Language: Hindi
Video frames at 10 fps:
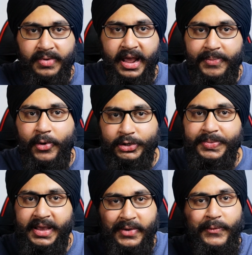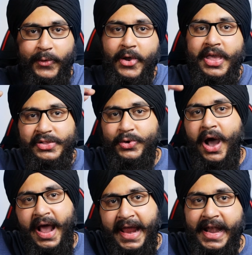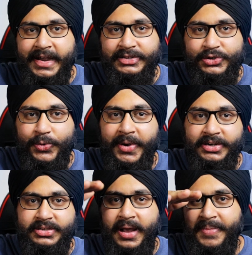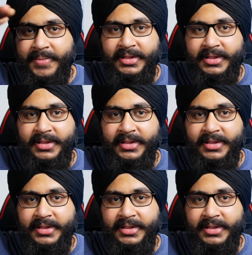एयरपोर्ट्स में कि वो जो हाई एंड इंस्ट्रूमेंट्स यहाँ पे